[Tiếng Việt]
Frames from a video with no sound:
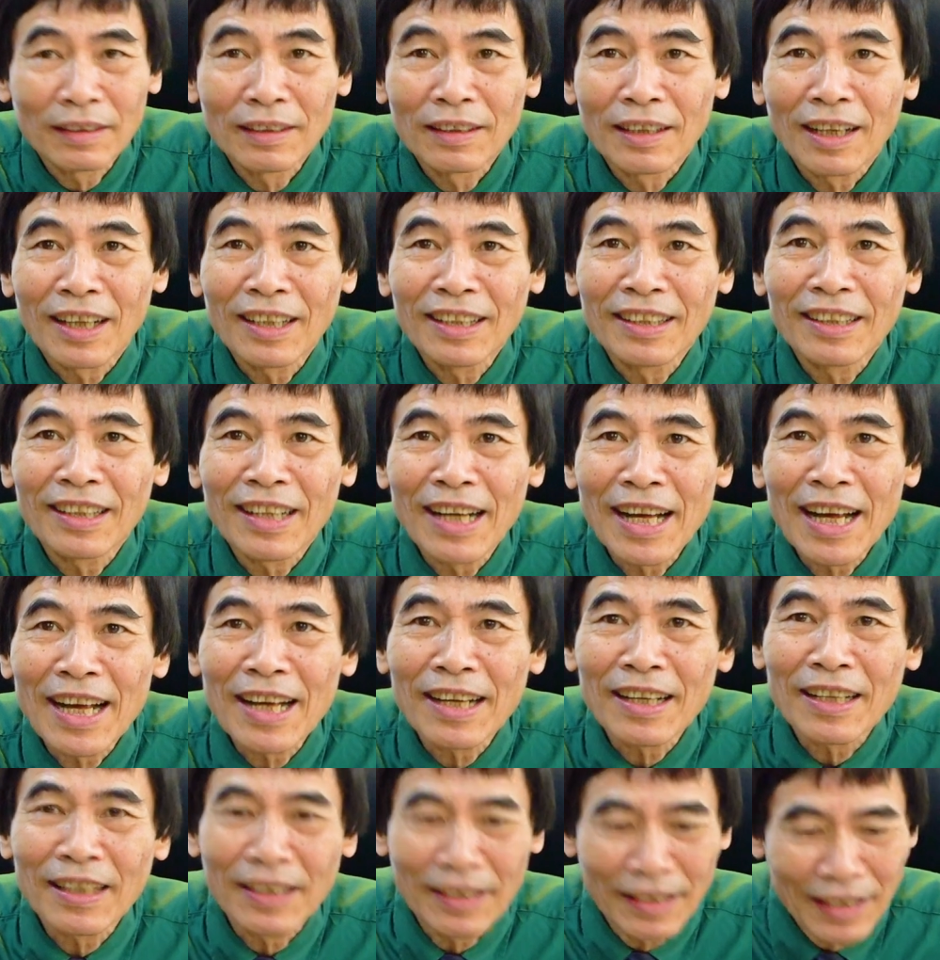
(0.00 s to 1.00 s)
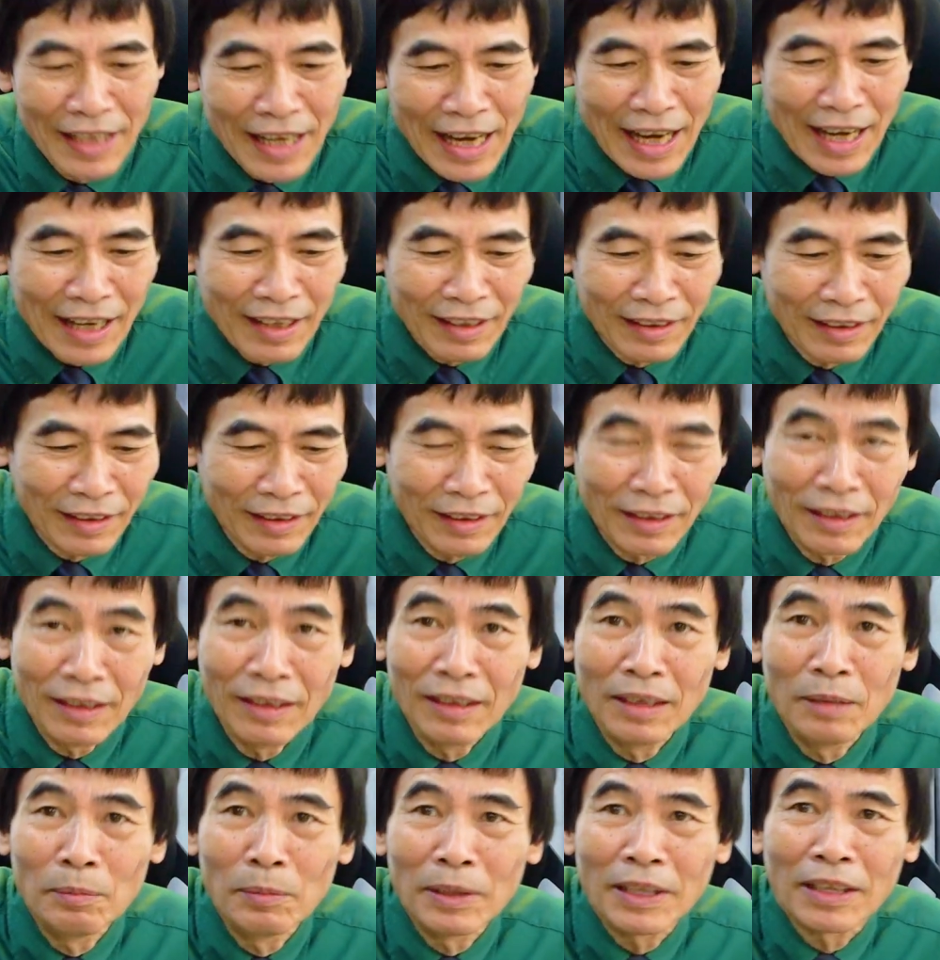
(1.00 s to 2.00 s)
khệnh kha khệnh khạng này
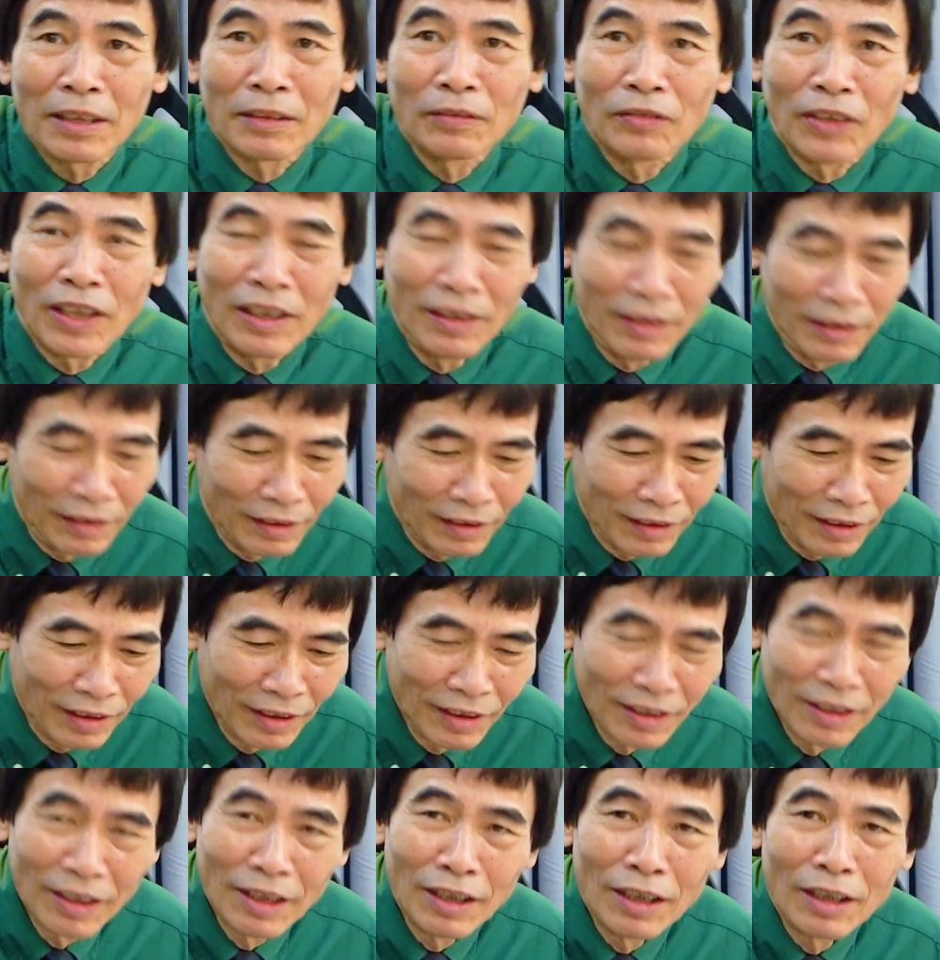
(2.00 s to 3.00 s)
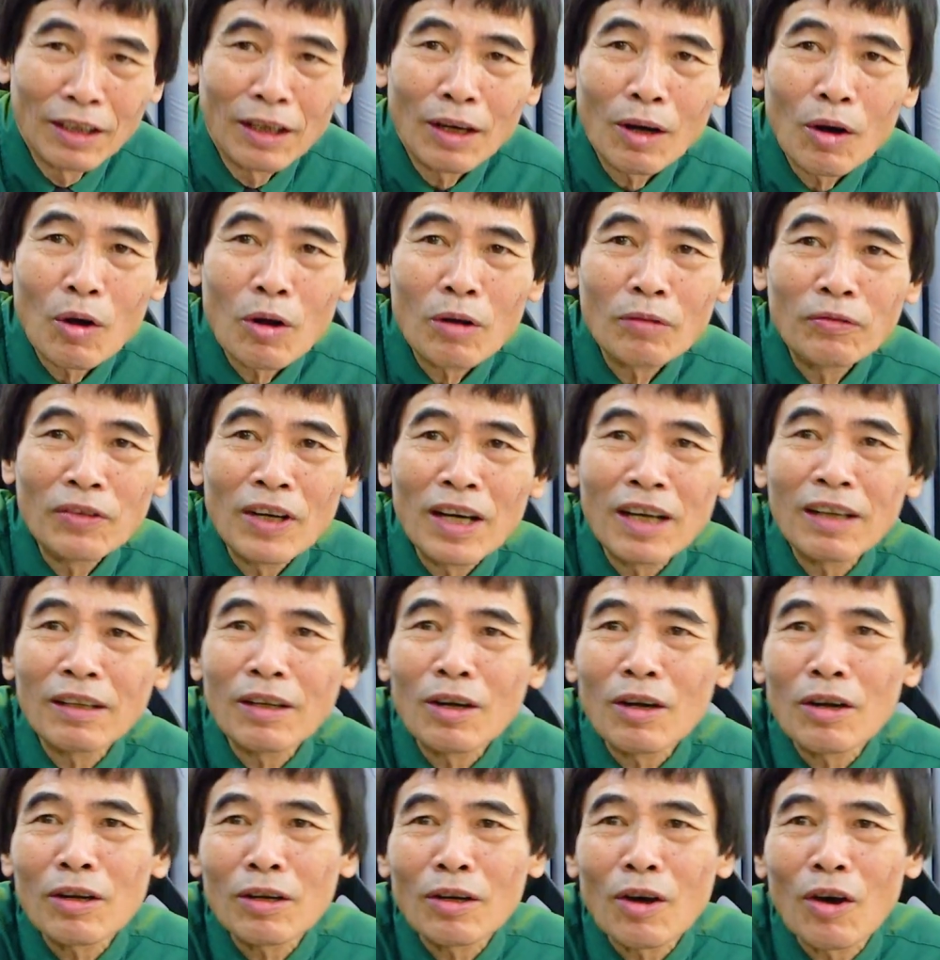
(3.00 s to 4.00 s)
tư mới trả vấn lo vợ
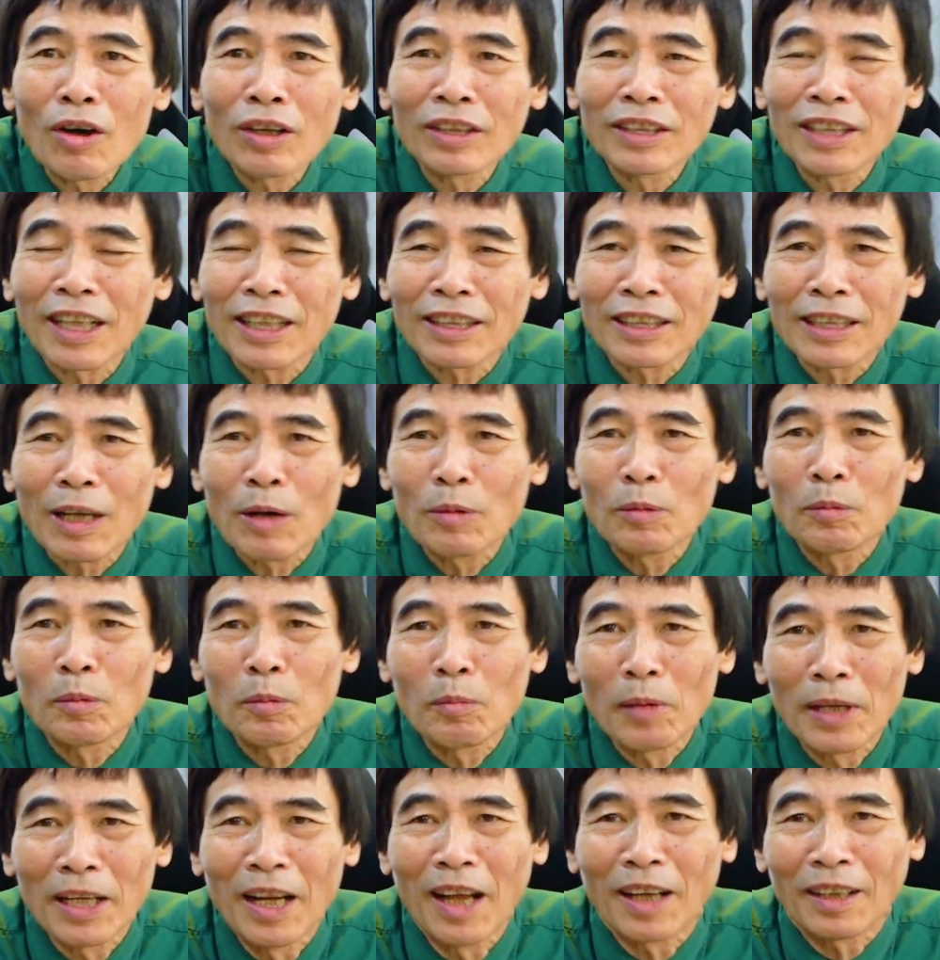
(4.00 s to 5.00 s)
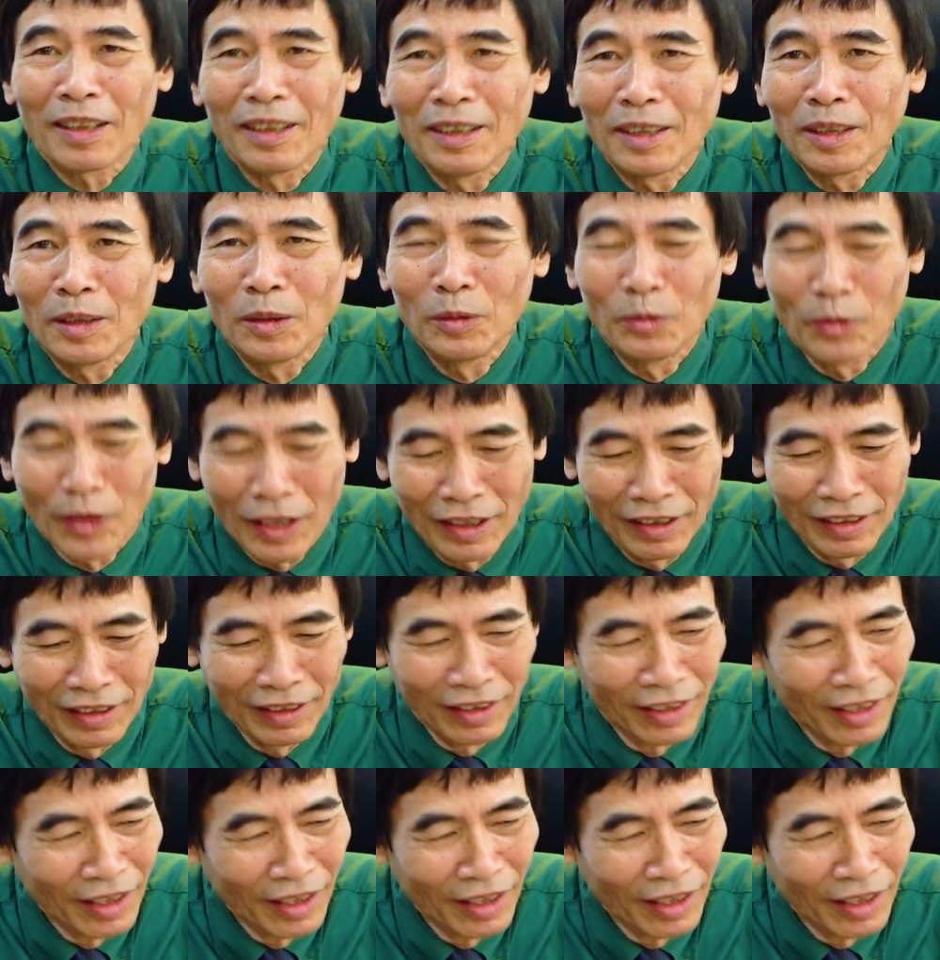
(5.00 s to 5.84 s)
lo con trả xong mà quay lại đi tư vấn